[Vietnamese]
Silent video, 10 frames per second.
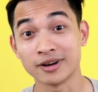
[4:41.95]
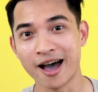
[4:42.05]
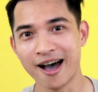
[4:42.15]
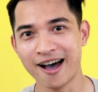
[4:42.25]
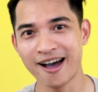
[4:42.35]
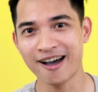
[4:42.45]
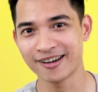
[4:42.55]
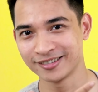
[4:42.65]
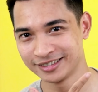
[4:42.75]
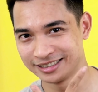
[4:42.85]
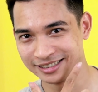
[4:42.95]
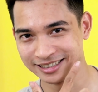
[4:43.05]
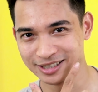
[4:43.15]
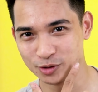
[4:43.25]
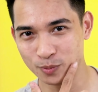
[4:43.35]
đó
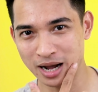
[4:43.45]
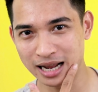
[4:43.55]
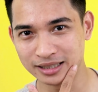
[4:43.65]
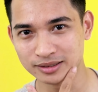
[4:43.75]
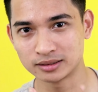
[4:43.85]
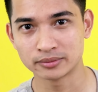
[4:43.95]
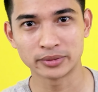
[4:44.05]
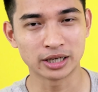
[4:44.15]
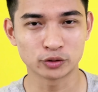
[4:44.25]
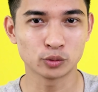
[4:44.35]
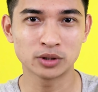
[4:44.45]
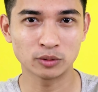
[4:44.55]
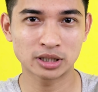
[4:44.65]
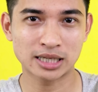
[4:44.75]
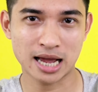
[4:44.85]
zoom gần bây giờ zoom
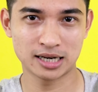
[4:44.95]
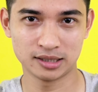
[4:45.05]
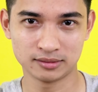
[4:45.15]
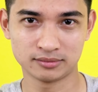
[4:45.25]
rộng ra xa đi